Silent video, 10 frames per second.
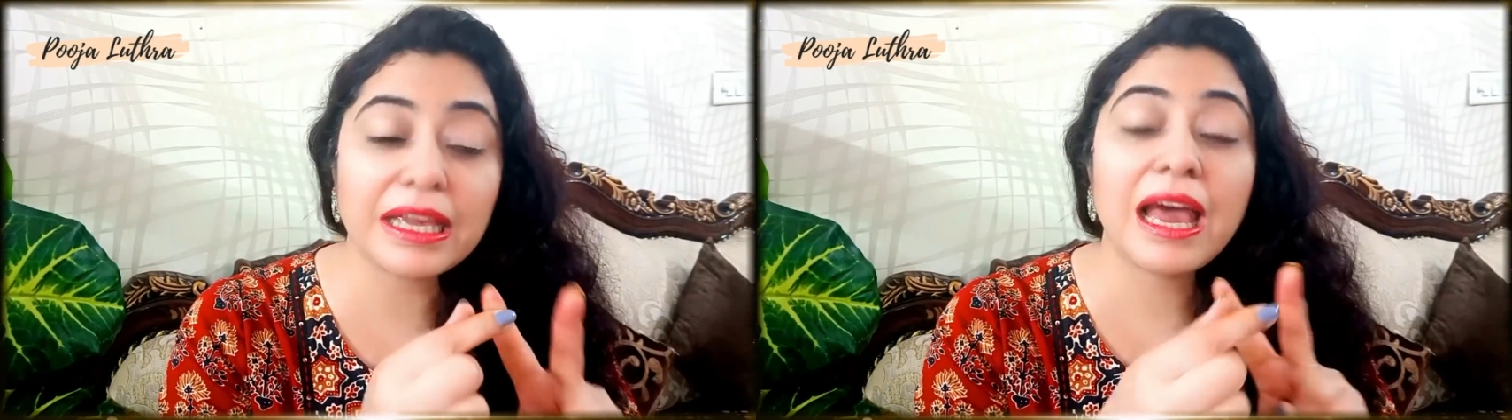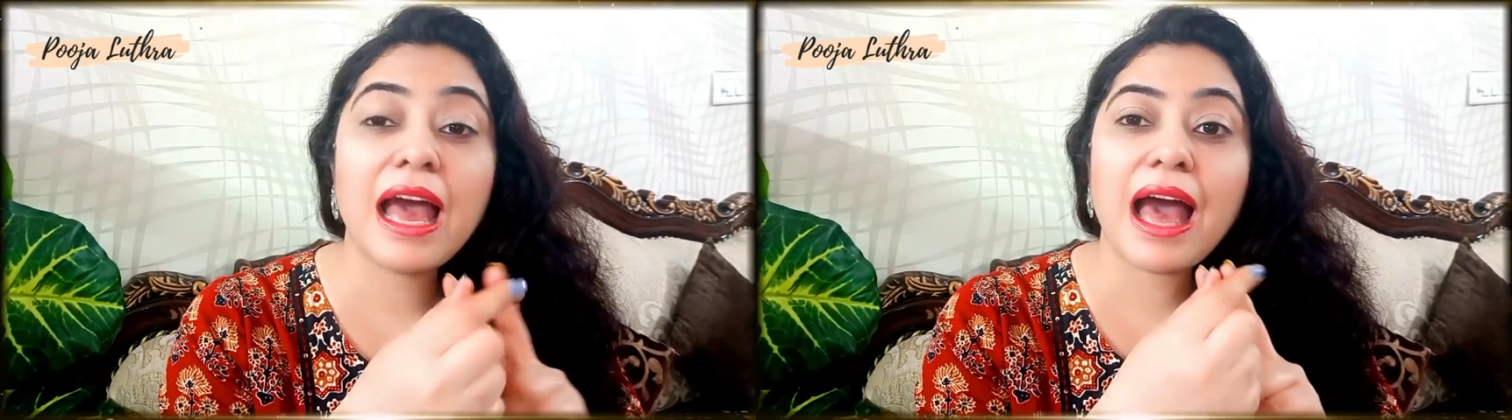
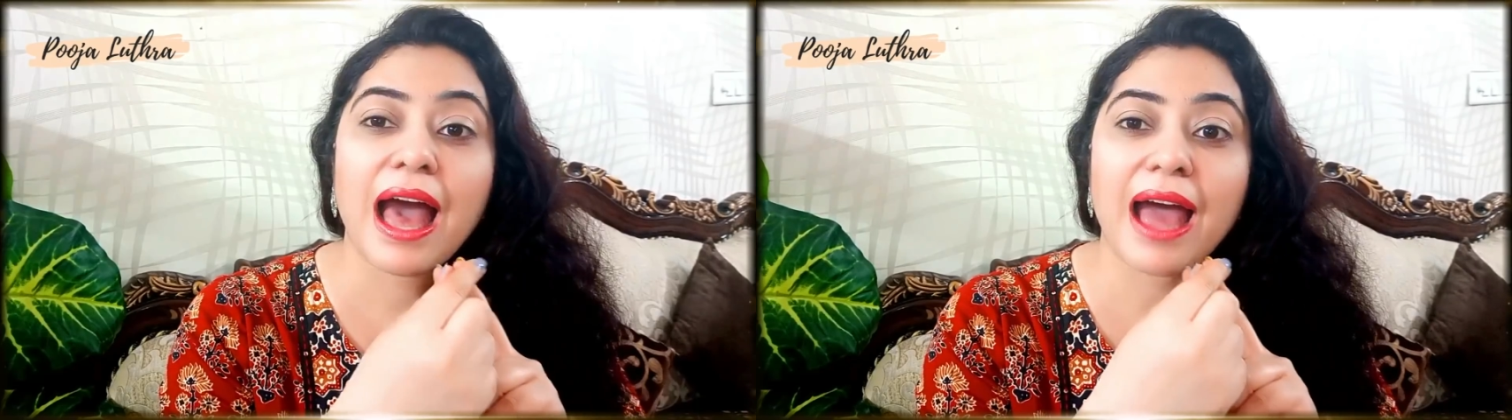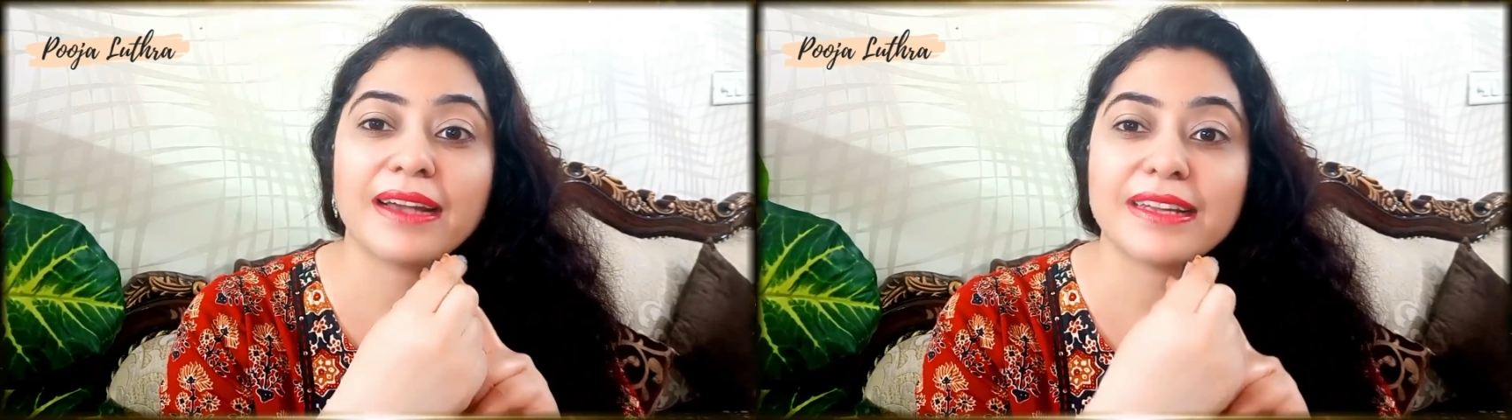
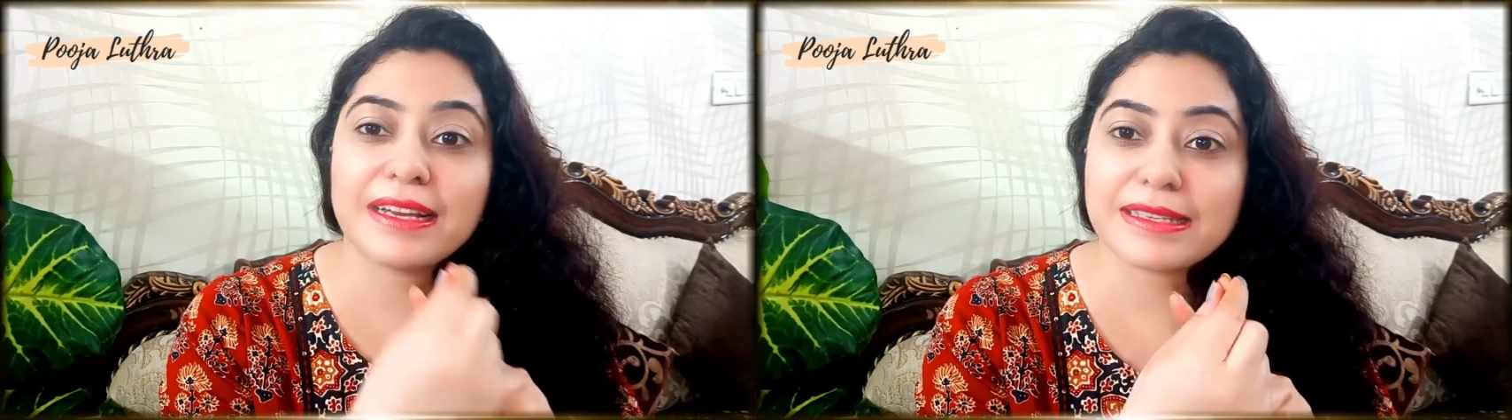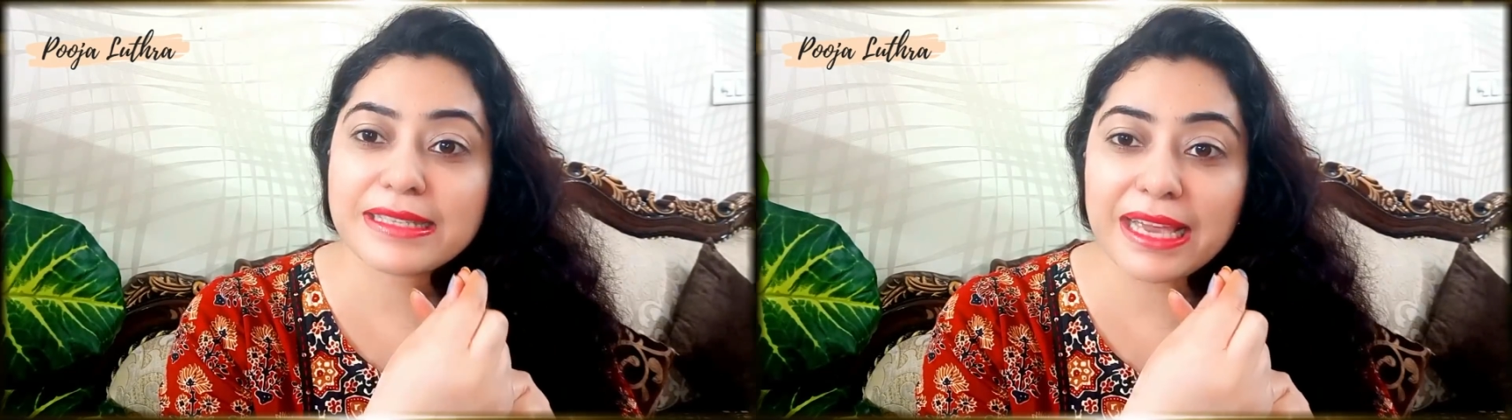
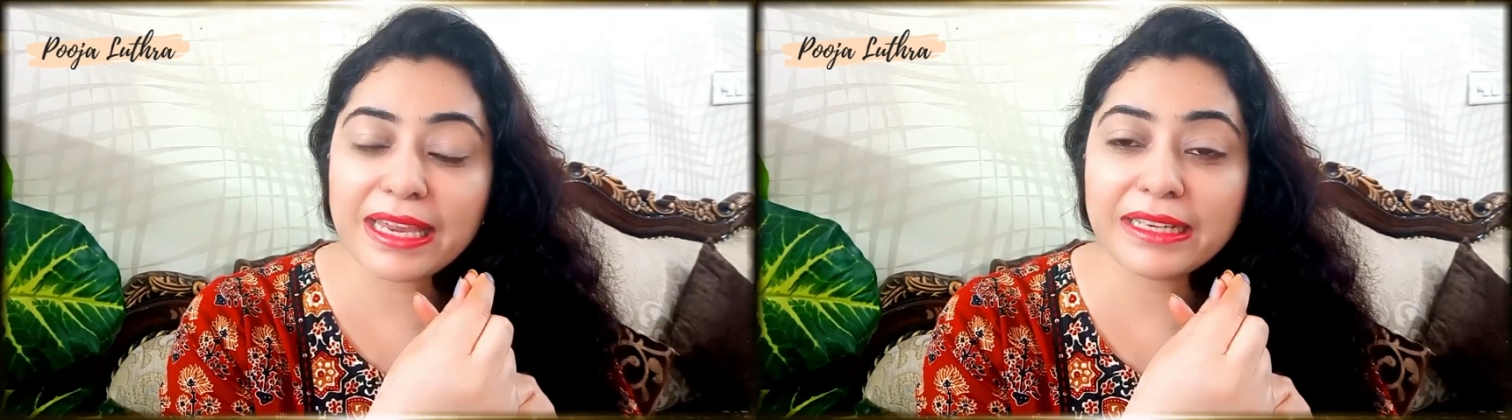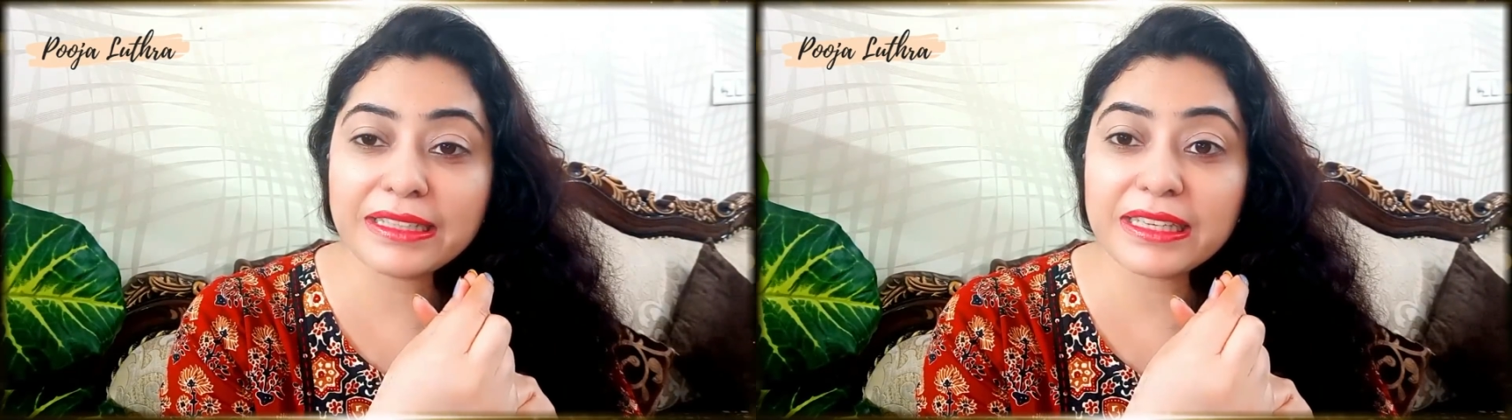एंड
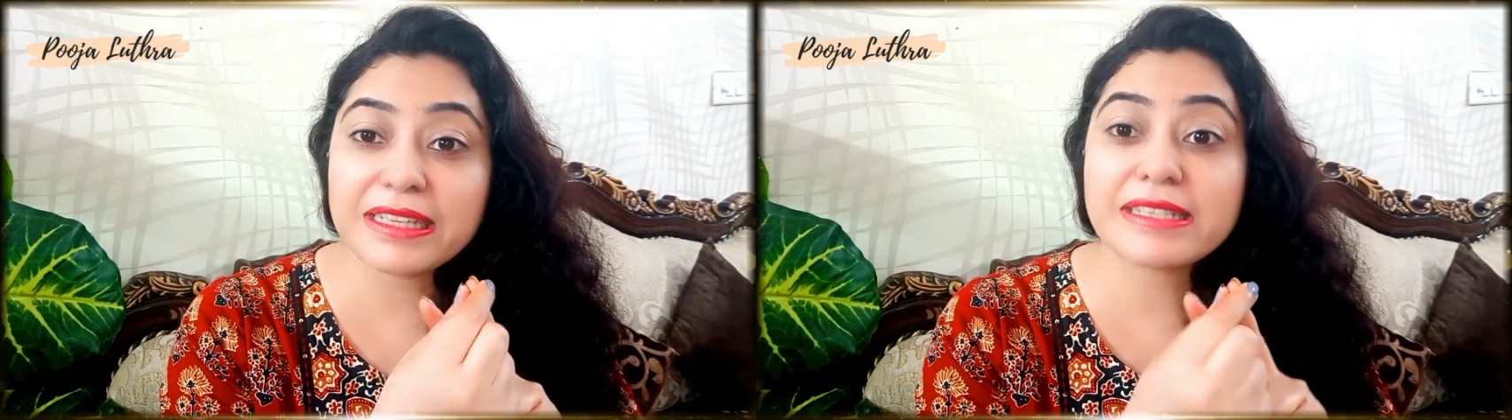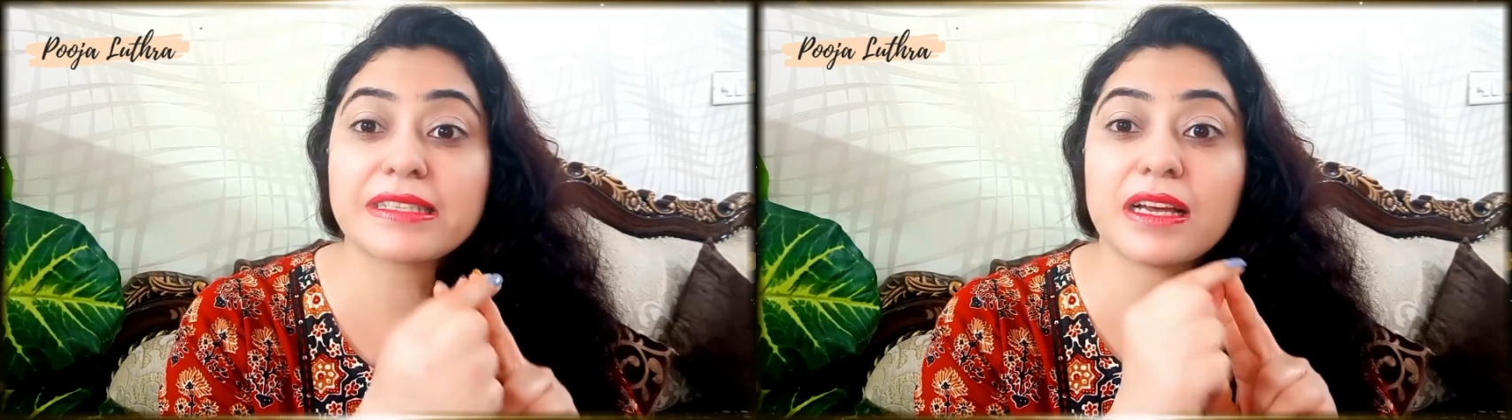सेकेंड
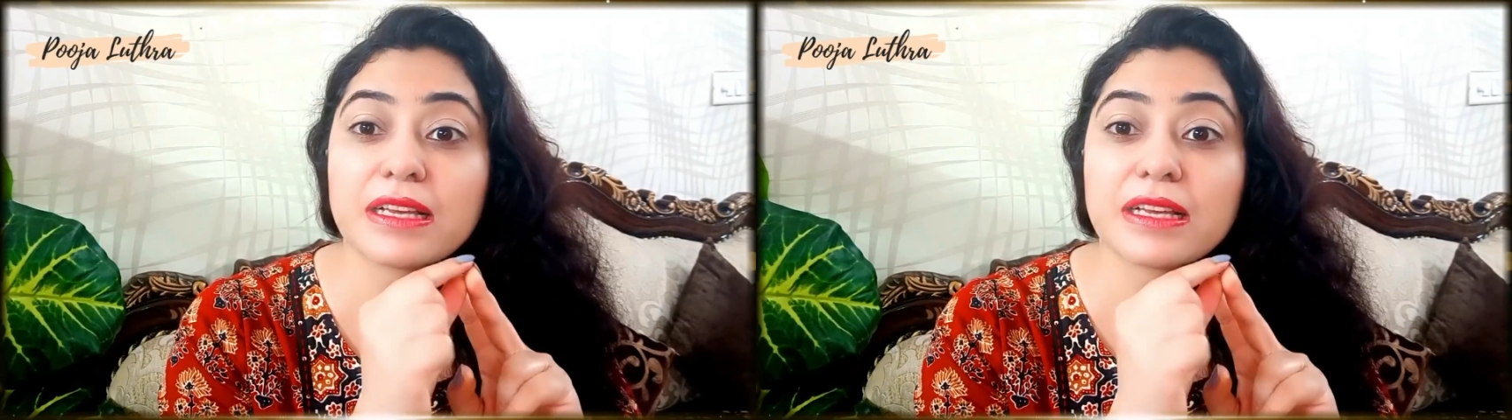इज